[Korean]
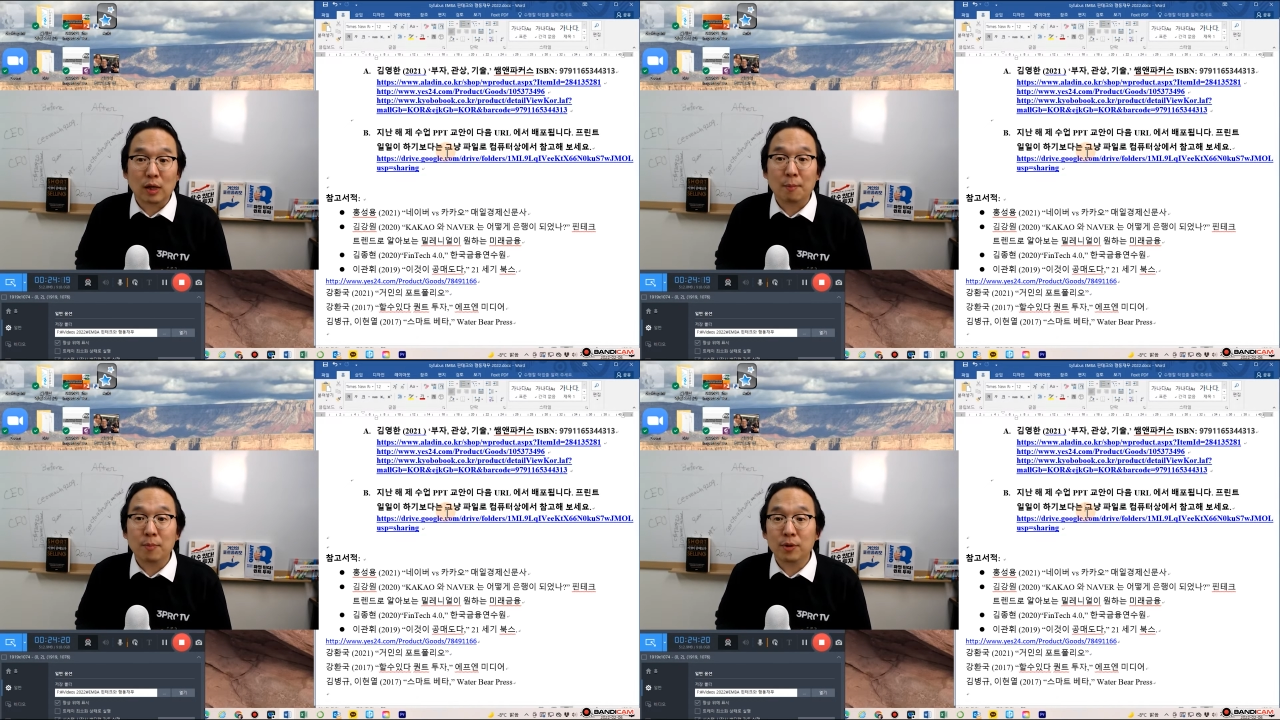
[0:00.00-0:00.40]

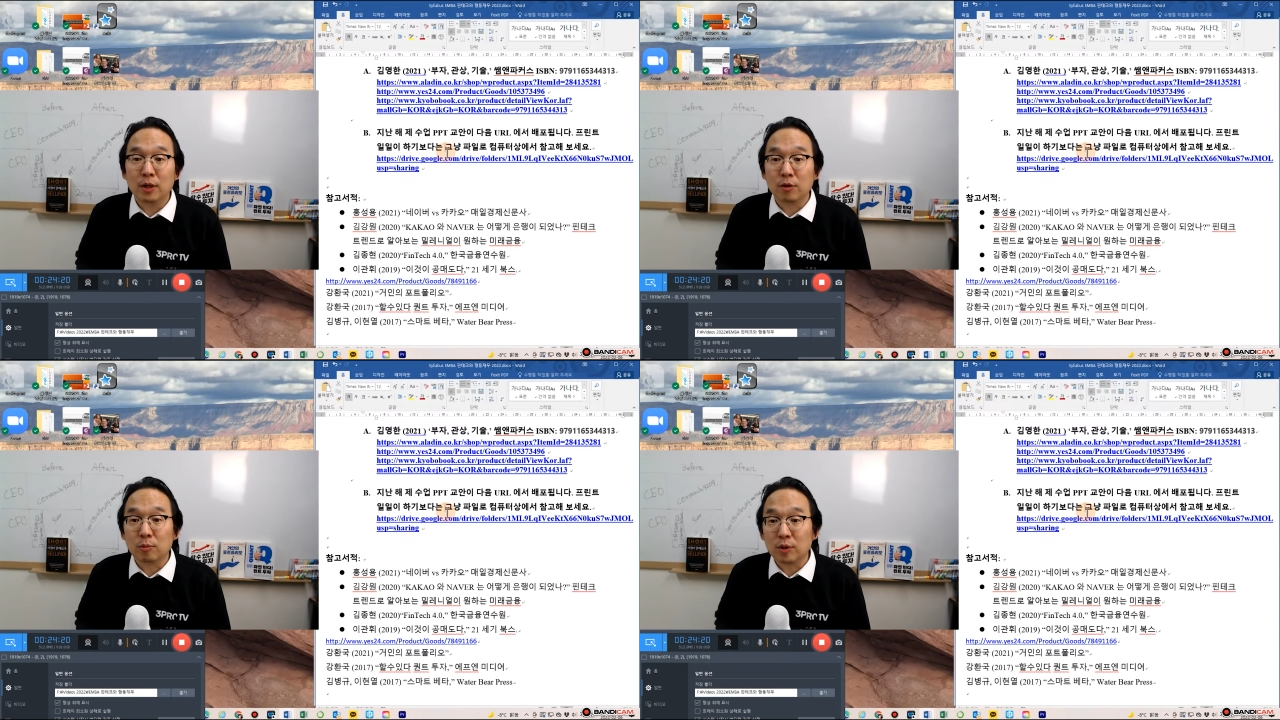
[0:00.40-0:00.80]
한 번에
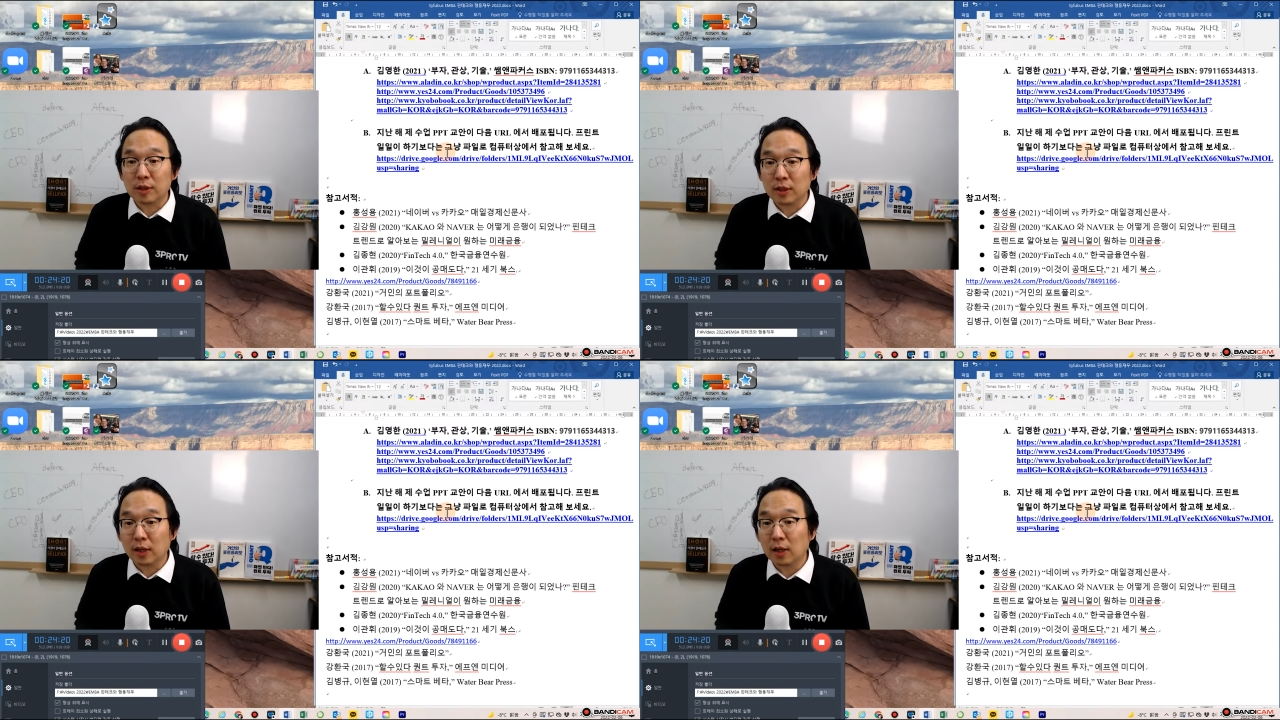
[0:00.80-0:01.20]

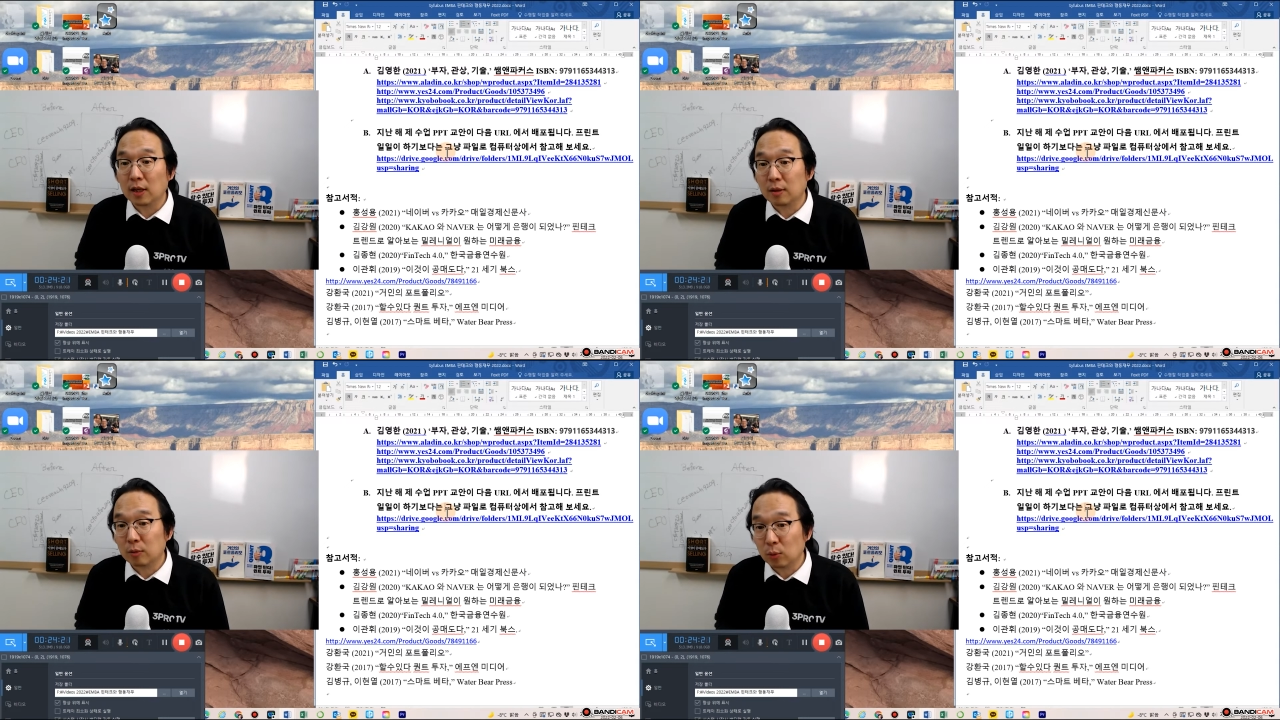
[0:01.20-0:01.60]
여러분한테
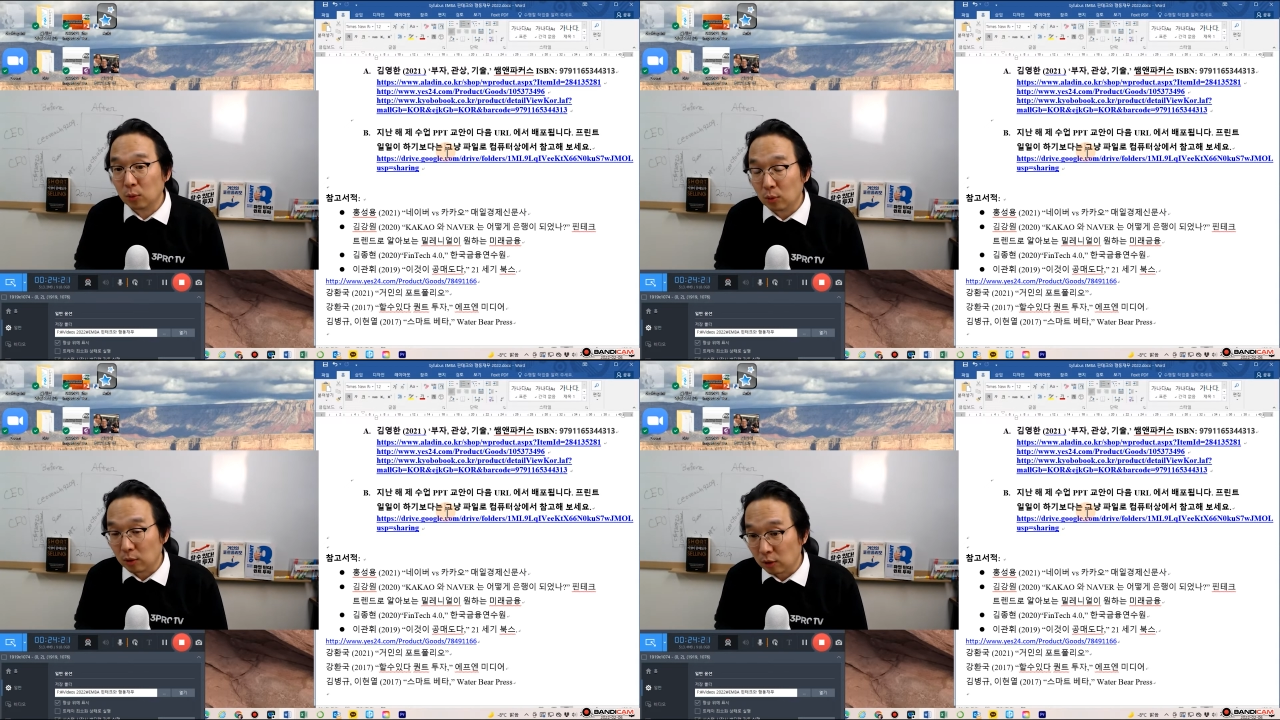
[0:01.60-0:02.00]

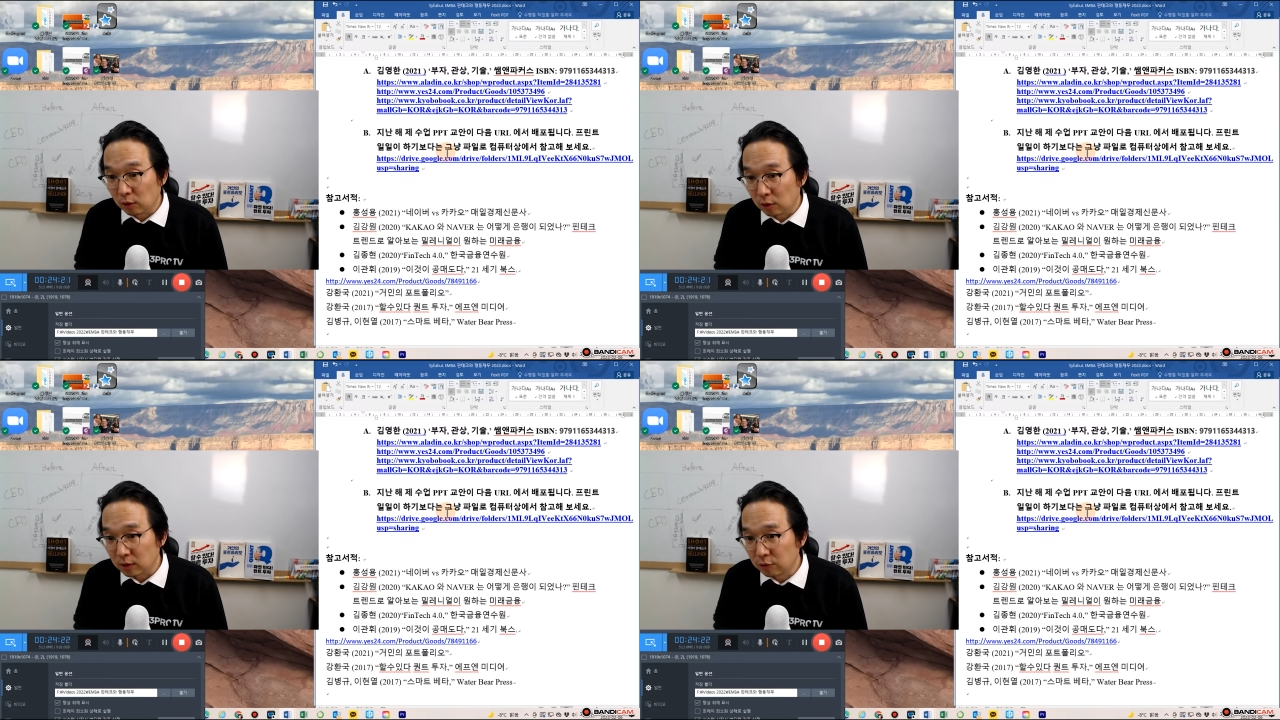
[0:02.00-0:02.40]
또, 어,